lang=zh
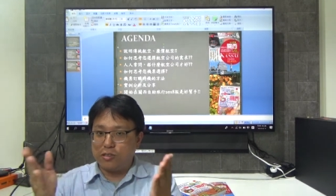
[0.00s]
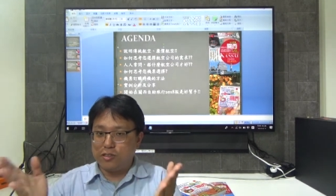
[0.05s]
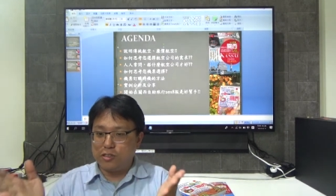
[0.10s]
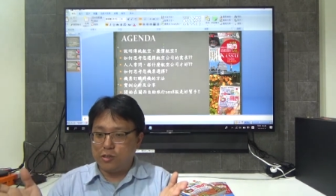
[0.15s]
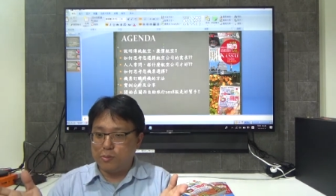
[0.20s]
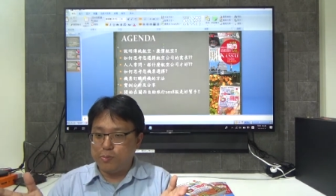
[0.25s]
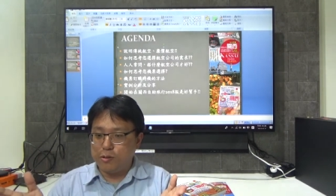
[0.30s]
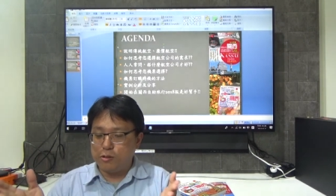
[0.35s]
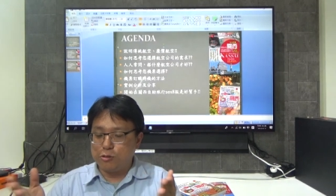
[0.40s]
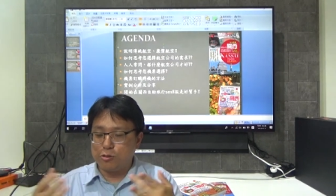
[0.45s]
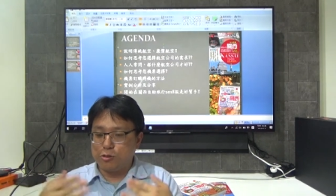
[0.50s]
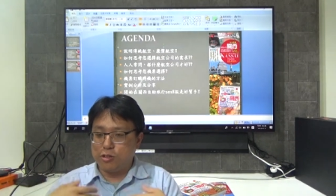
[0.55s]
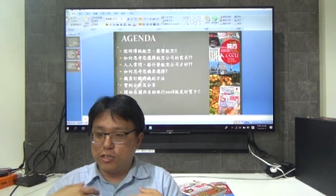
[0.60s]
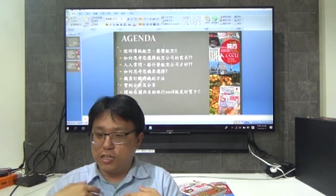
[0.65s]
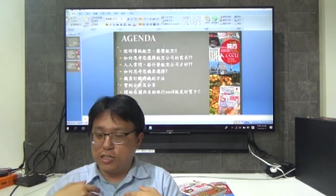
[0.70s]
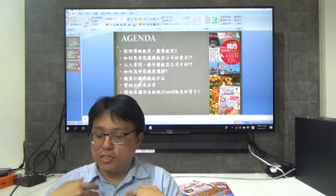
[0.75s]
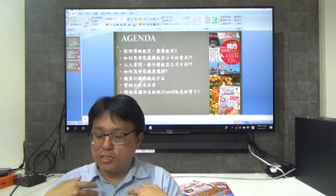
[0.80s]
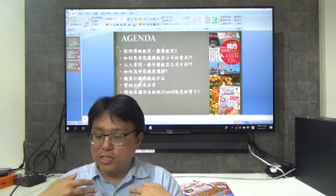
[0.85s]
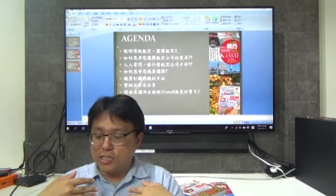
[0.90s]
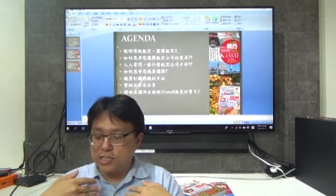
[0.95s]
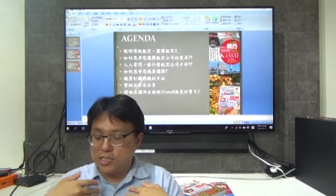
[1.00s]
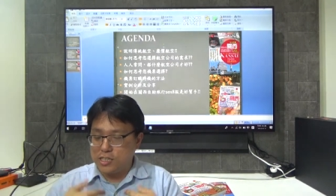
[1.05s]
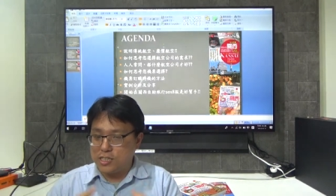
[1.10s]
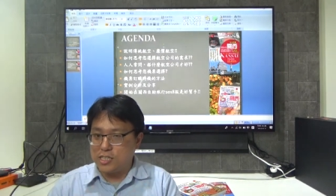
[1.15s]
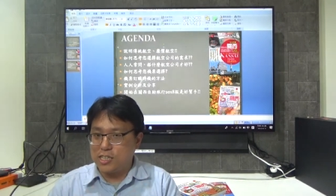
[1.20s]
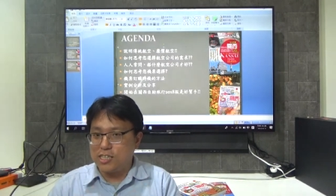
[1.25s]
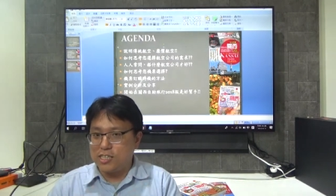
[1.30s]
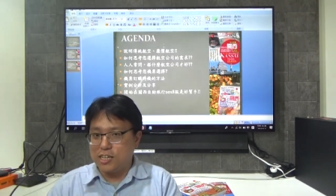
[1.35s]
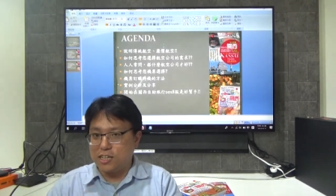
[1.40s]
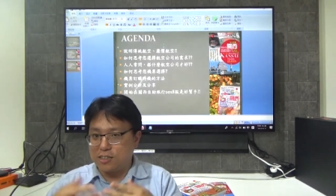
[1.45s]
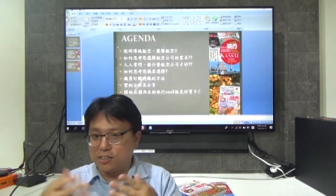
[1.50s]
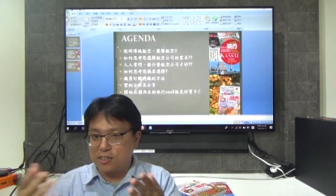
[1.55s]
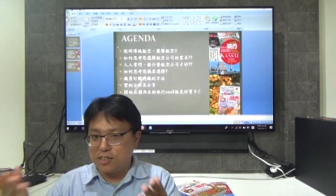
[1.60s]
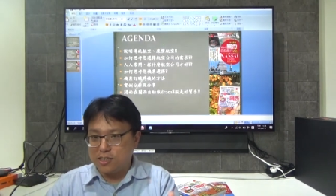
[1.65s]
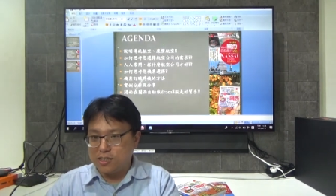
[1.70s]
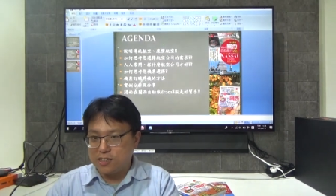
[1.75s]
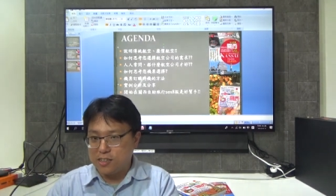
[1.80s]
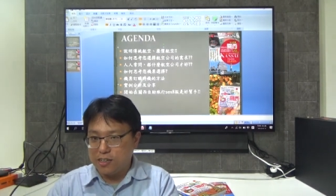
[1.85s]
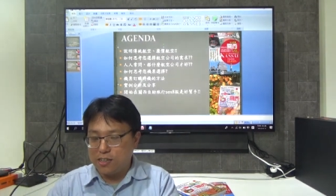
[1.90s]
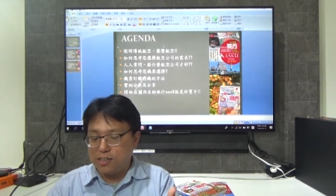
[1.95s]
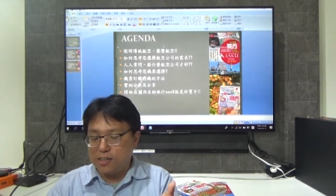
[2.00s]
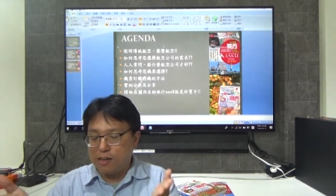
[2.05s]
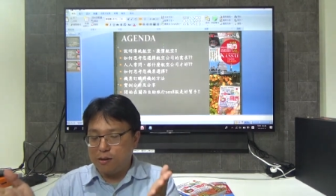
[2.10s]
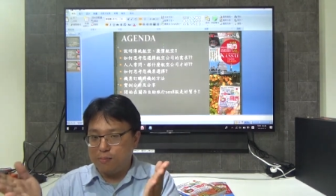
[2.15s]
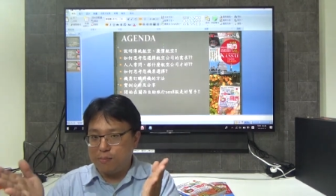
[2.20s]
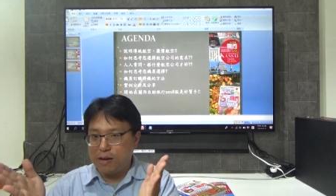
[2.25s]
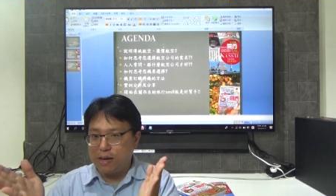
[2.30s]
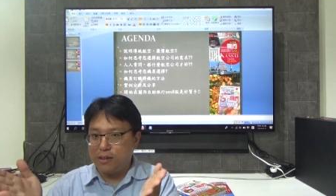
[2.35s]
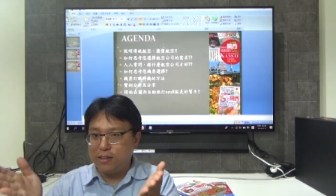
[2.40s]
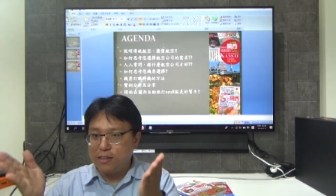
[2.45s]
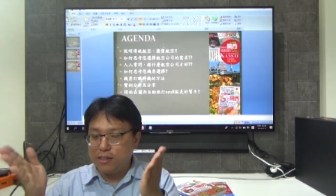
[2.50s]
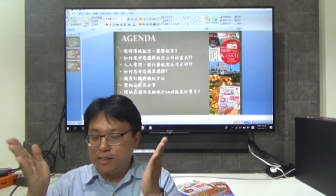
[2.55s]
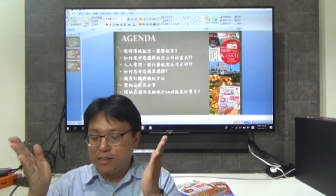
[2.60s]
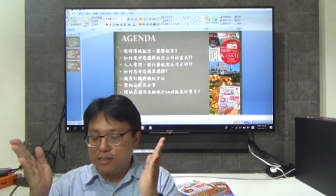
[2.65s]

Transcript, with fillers: 就比如说以这个时间点，King 哥要买